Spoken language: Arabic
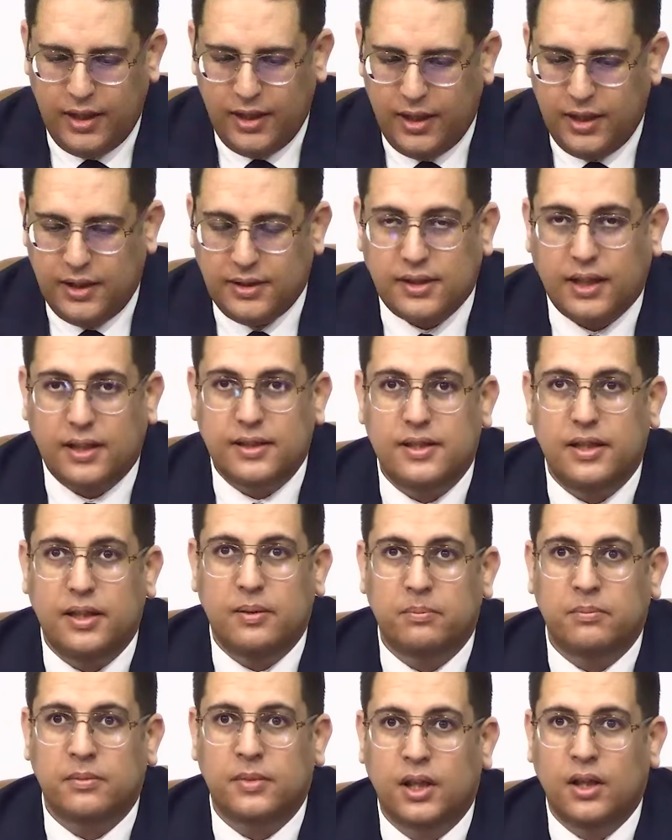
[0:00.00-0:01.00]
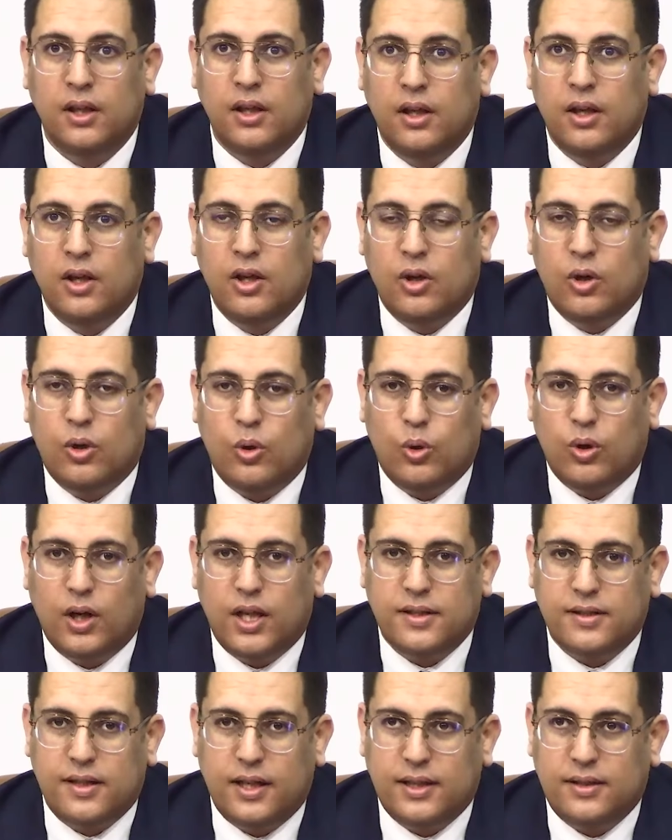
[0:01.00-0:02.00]
لتقديم
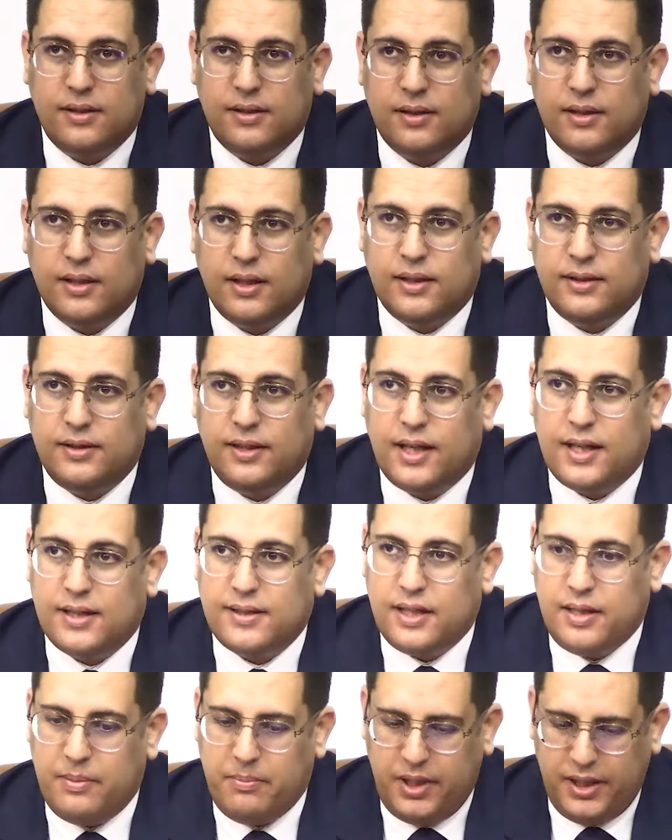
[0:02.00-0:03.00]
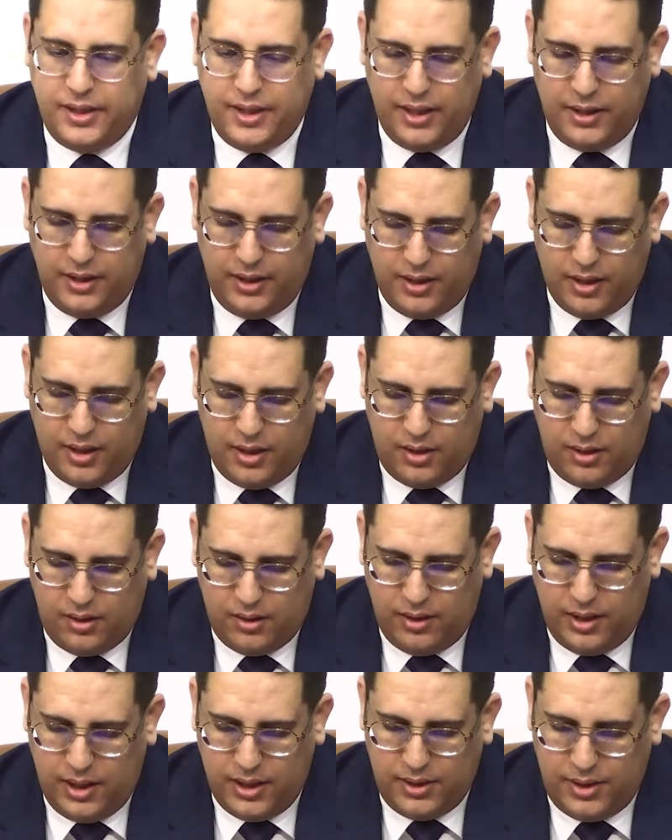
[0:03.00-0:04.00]
خلاصات الدراسة الميدانية
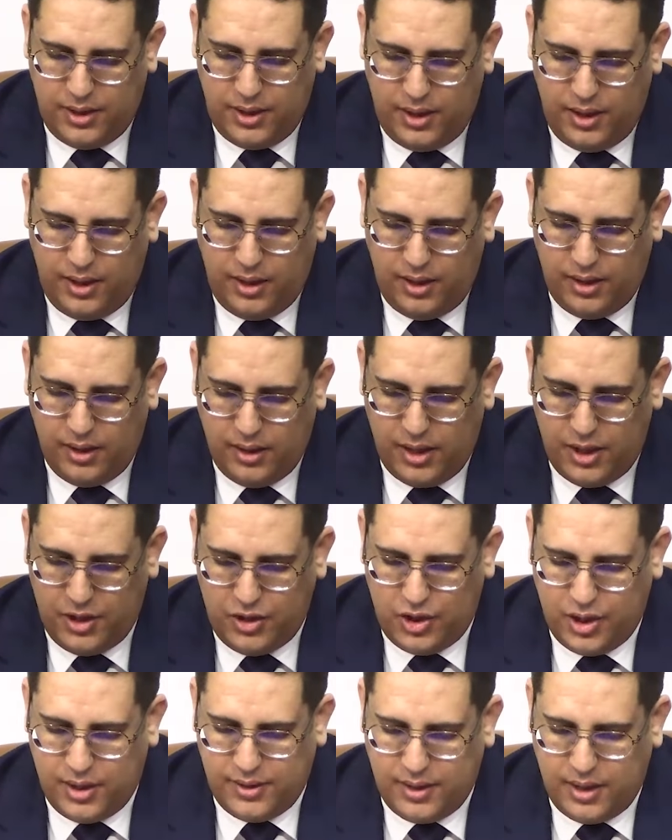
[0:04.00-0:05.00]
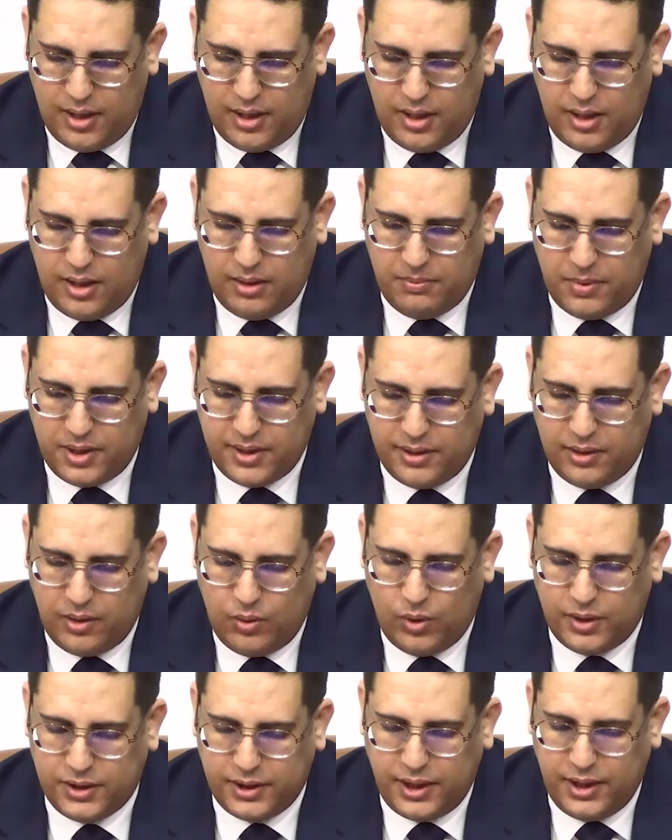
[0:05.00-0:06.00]
التي أنجزها المرصد
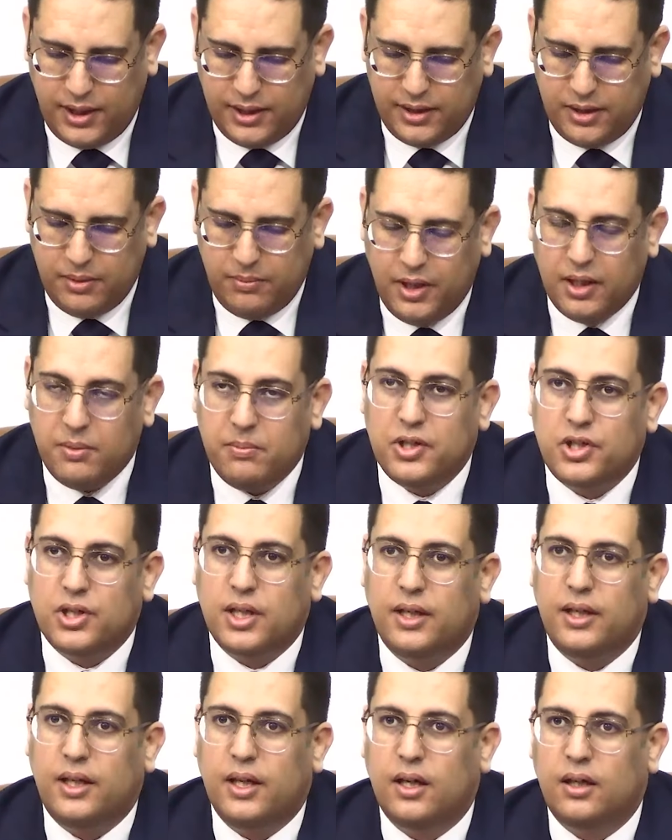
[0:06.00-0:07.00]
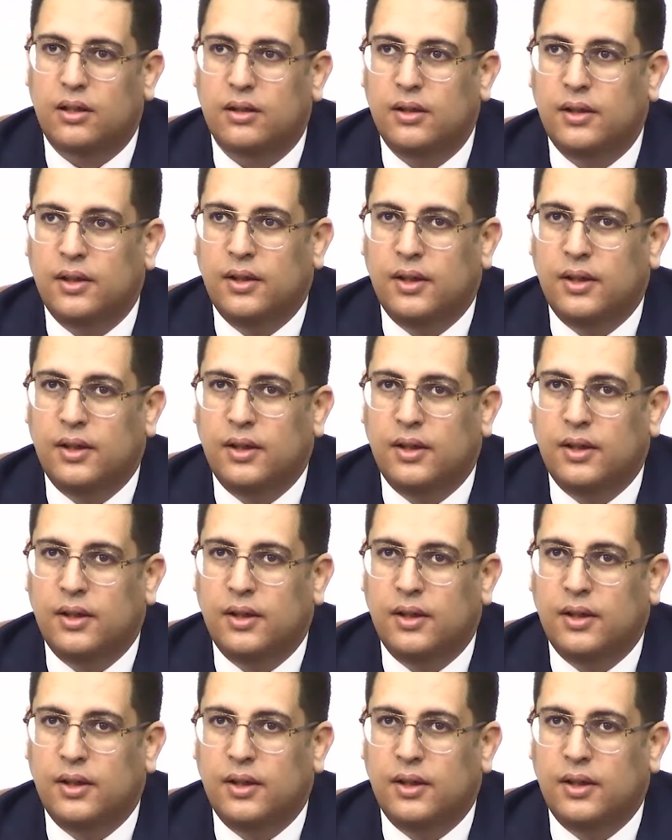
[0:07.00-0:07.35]
الوطني للتنمية البشرية